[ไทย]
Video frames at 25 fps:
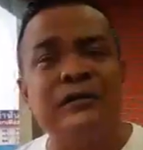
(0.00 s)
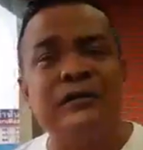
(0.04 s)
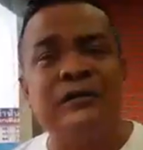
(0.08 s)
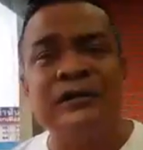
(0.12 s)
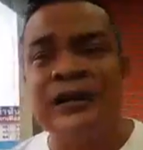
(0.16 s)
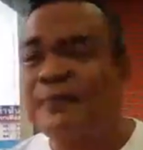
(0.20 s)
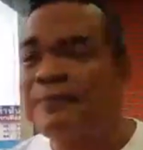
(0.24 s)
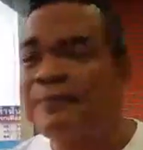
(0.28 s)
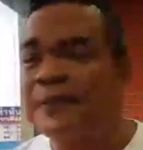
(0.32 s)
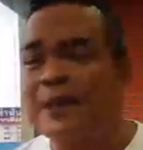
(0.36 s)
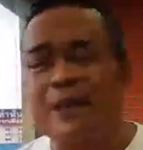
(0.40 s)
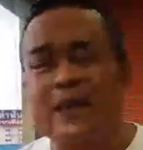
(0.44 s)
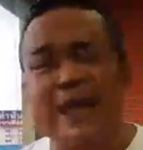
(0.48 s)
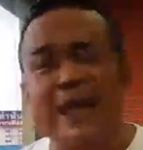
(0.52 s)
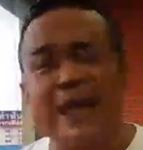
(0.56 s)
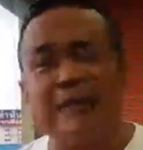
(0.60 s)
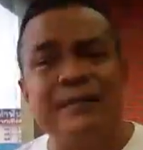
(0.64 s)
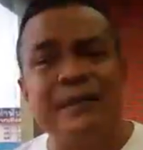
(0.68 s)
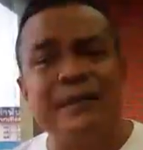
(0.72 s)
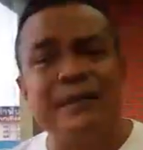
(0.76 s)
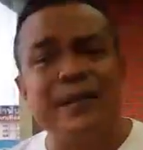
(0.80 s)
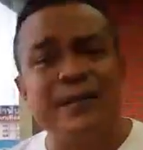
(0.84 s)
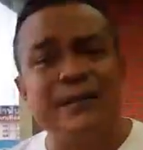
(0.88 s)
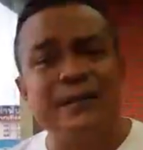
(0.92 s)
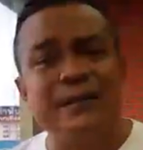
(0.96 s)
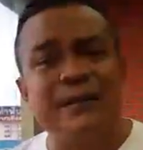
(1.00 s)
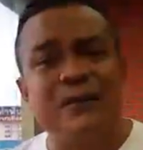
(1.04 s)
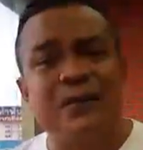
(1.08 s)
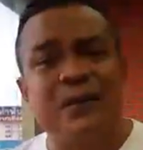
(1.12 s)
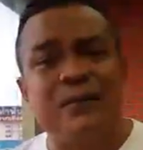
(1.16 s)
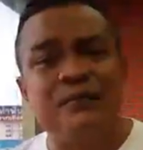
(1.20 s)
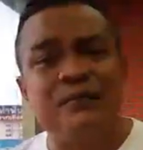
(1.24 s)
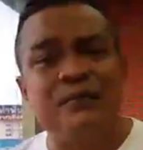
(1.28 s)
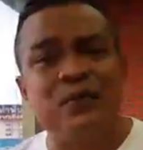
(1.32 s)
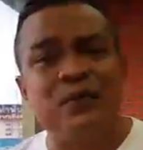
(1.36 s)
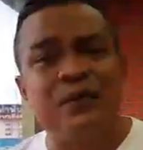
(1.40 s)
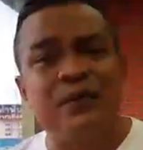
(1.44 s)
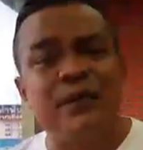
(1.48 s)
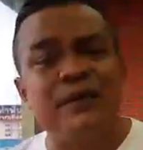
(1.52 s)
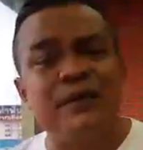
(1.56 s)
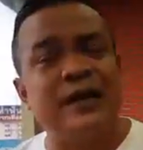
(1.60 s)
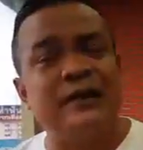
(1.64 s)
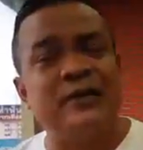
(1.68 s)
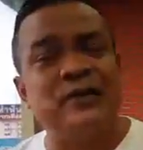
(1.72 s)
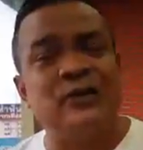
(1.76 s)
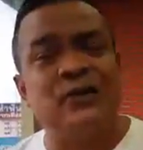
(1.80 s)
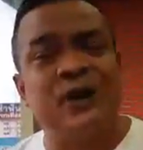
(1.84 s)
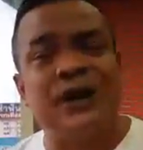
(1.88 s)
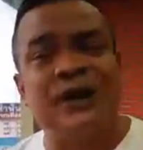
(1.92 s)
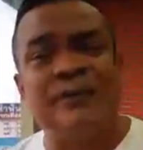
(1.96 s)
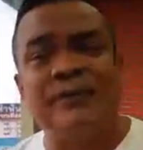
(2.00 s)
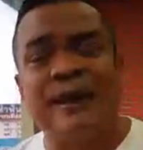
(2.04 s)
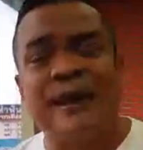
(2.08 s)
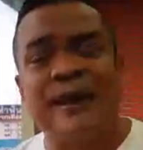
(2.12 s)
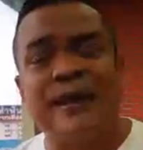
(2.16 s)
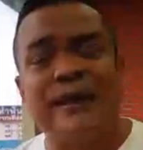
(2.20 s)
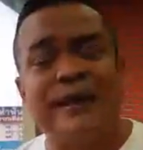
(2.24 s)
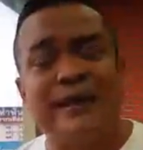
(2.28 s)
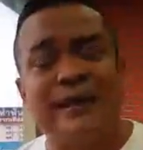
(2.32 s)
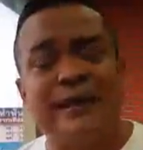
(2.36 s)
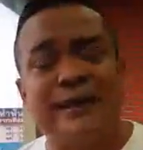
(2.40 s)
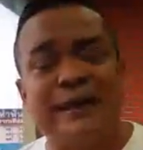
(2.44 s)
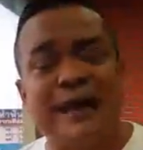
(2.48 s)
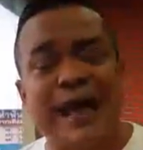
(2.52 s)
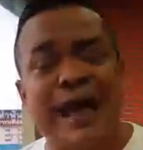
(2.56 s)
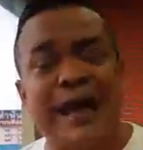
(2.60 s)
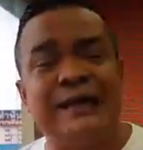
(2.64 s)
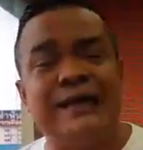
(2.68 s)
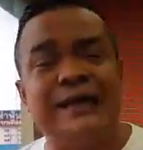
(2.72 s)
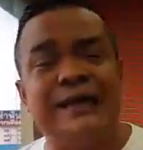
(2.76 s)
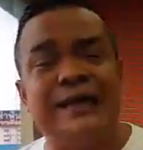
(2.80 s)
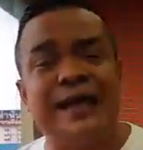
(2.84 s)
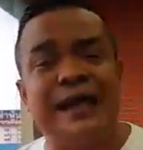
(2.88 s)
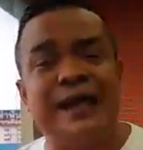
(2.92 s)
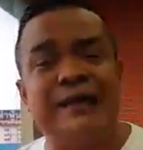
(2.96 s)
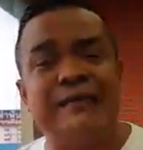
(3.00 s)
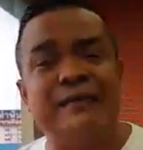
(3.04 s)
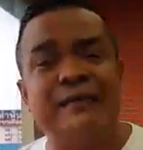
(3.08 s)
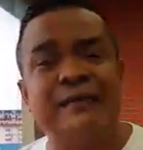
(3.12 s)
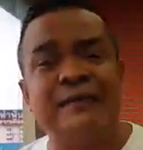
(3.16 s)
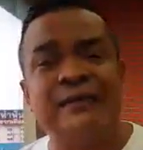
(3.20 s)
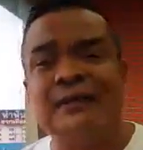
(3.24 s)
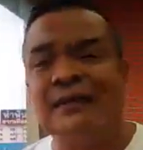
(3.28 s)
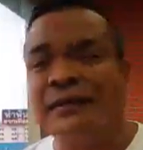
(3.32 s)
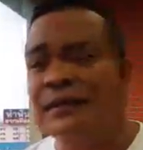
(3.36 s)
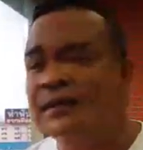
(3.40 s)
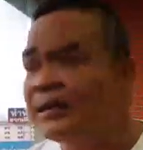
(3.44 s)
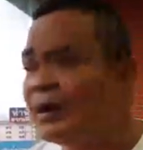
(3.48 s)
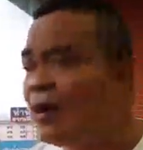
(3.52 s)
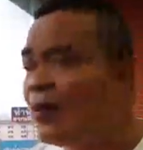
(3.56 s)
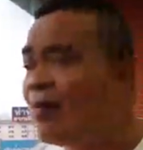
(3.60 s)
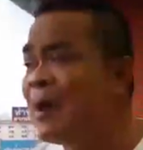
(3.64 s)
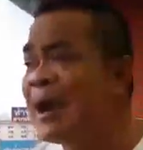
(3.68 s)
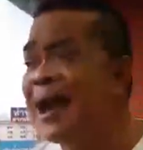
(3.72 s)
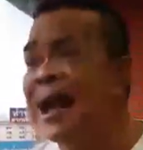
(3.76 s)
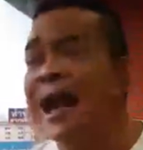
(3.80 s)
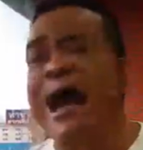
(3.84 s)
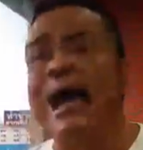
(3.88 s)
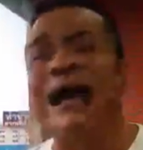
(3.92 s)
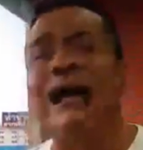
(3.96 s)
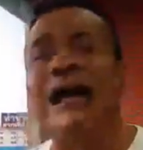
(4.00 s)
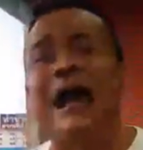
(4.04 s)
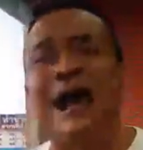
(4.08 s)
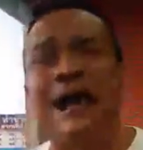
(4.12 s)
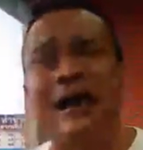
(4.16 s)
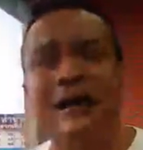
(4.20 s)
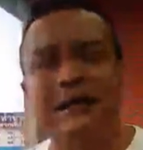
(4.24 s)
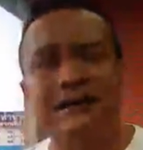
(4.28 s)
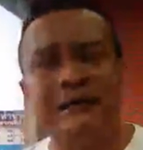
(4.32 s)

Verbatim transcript: และประเทศมันจะสงบสุขและจะอยู่กันไปได้นี่นะครับ เรามาล้าหลัง